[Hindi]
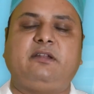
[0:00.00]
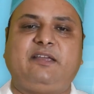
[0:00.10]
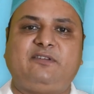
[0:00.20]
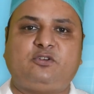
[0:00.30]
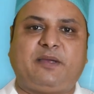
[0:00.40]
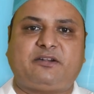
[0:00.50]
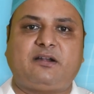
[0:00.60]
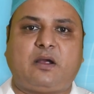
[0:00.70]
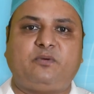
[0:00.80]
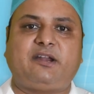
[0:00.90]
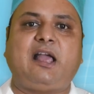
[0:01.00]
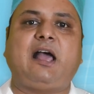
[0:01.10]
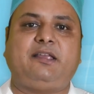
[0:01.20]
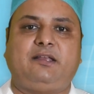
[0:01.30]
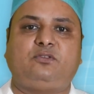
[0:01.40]
लेवल जो बैक्टीरियल काउंट है
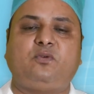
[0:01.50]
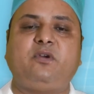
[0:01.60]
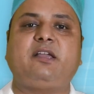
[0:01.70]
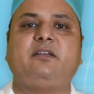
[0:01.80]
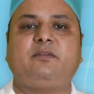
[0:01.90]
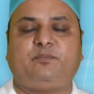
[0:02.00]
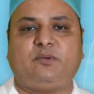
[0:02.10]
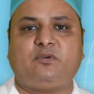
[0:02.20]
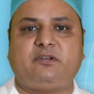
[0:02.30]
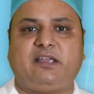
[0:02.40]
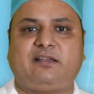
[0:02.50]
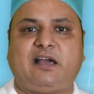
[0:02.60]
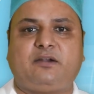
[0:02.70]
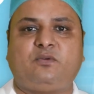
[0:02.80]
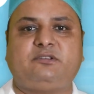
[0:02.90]
हाई है तो वो एक प्रमुख एक
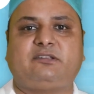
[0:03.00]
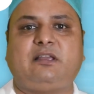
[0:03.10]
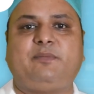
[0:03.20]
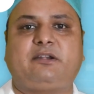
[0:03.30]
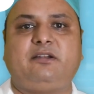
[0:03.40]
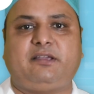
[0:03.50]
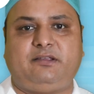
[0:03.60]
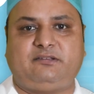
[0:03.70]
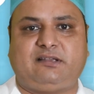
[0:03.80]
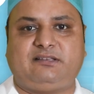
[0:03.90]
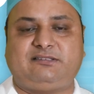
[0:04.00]
कारण हो सकता है बैक्टीरियल केरीज का